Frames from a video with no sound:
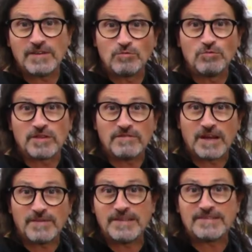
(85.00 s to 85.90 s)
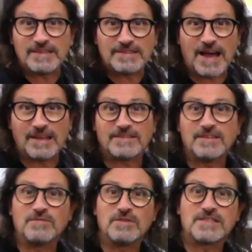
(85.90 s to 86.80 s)
vendute veramente
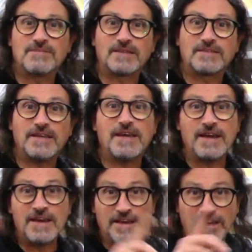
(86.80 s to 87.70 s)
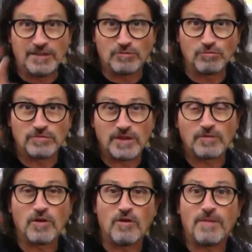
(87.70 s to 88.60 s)
tante di queste batterie in tutta
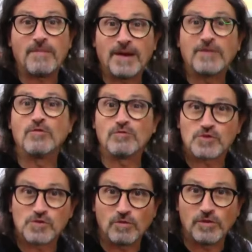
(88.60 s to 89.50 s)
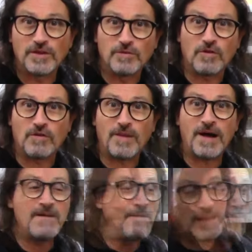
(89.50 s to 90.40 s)
Europa ma non solo in
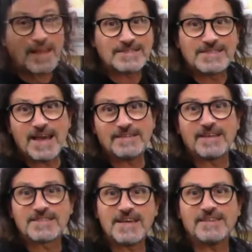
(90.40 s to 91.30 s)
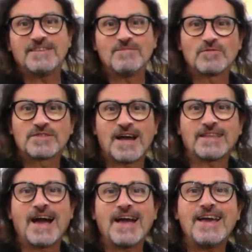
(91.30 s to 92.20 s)
Europa l'azienda si è
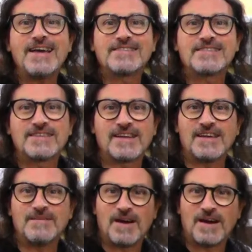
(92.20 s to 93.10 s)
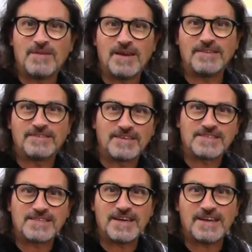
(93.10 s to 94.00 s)
dimostrata estremamente
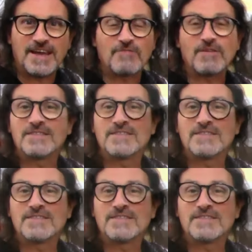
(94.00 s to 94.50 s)
seria